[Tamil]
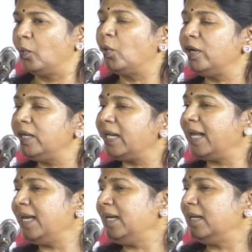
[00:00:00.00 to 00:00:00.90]

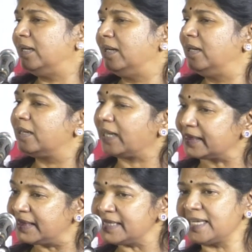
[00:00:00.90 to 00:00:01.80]
ஒன்றை
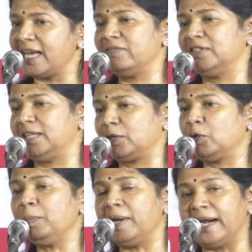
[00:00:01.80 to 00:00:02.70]
ரத்து
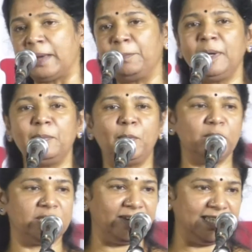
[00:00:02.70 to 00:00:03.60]
செய்வதற்கும் கிடப்பில்
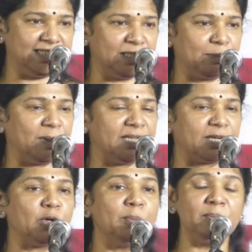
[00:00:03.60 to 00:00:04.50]
போட்டு
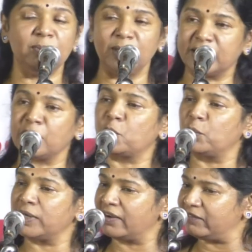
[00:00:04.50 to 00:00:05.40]
வைத்திருப்பதற்கும்
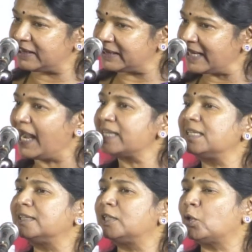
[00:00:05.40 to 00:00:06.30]
இருக்கக்கூடிய
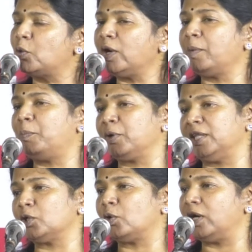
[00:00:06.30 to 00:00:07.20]
வித்தியாசத்தை கூட
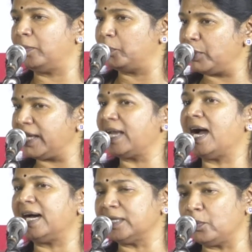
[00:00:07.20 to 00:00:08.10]
புரிந்து கொள்ள
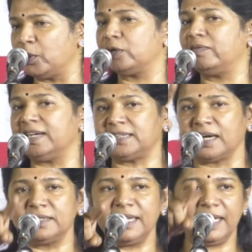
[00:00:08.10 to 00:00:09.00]
முடியாத ஒருவர்
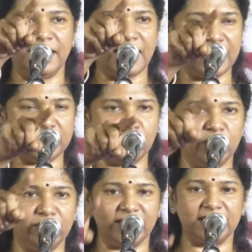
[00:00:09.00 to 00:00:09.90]
தகுதி இல்லாத
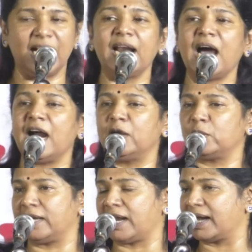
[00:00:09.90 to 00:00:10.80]
ஒருவர் தான்
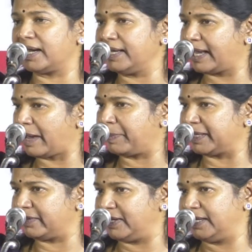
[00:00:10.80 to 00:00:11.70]
ஆளுநராக இங்கே
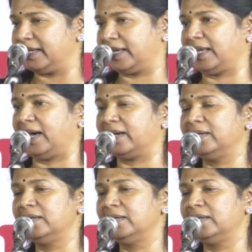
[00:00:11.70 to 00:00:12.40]
பதவியில் இருக்கிறார்